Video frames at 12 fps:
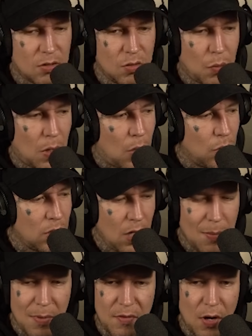No Auge,
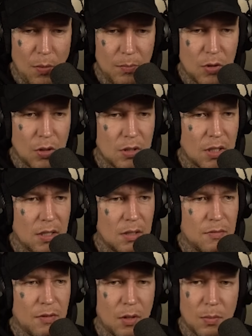aber warum konnte,
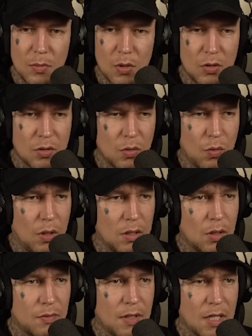äh, warum konnte Rohat
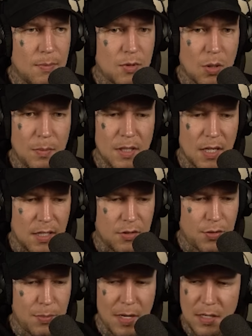auf der Gamescom
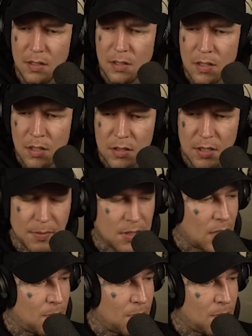IRL-Stream machen? Das habe ich gar nicht